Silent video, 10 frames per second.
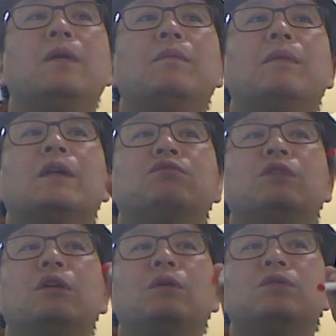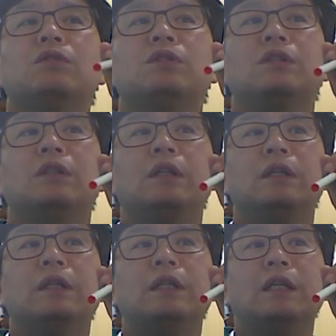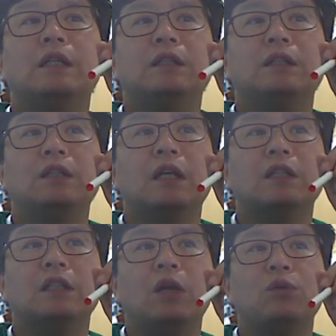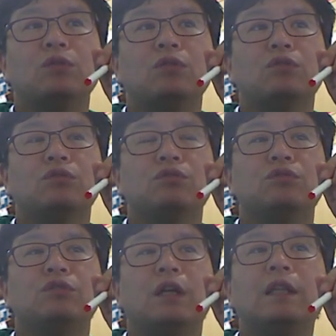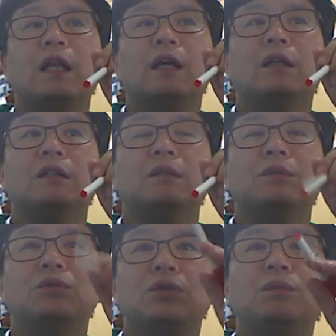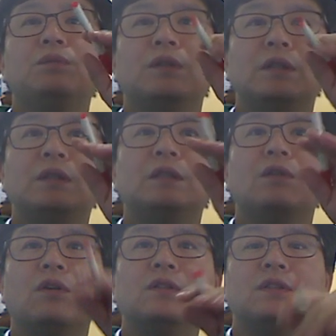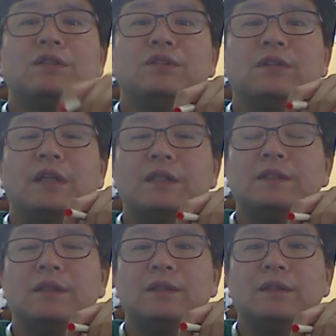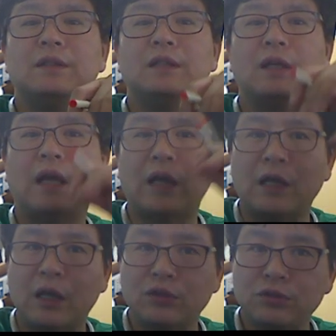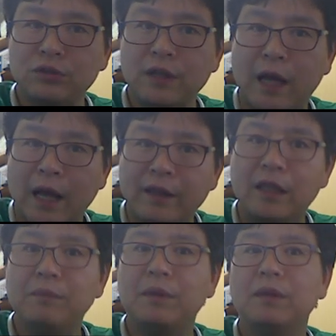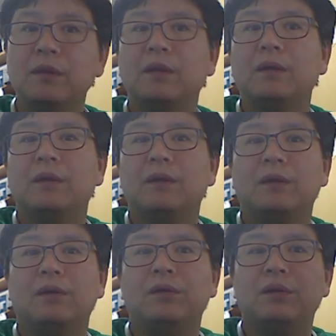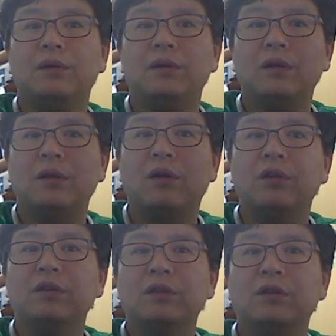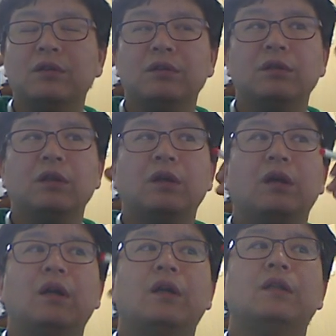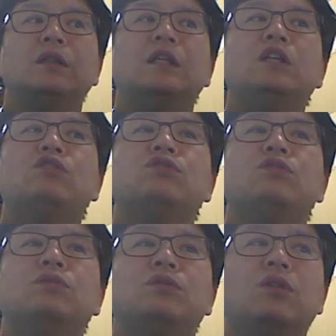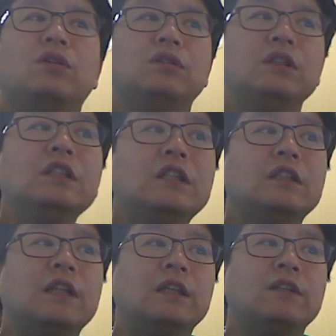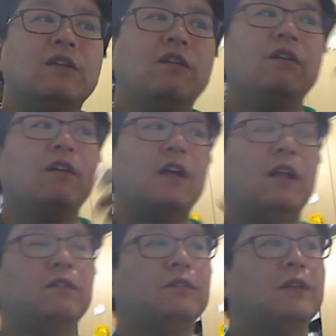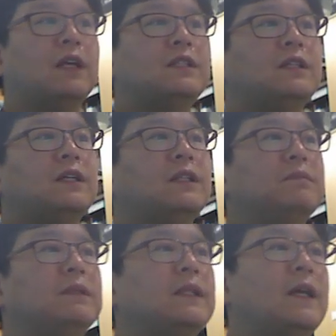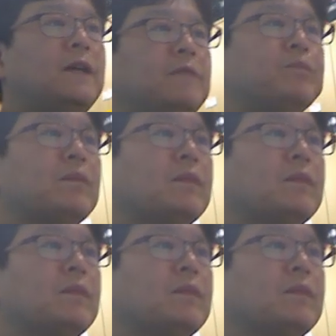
만약에 후과 골절을 이렇게 해서 내고정으로 수술을 했다 그러면 좀 더 일찍 걸으실 수가 있어요 근데 아, 수술을 안 하면 오히려 걷는 거는 한 2주 정도 더 늦는다는 거 알고 계셔야 됩니다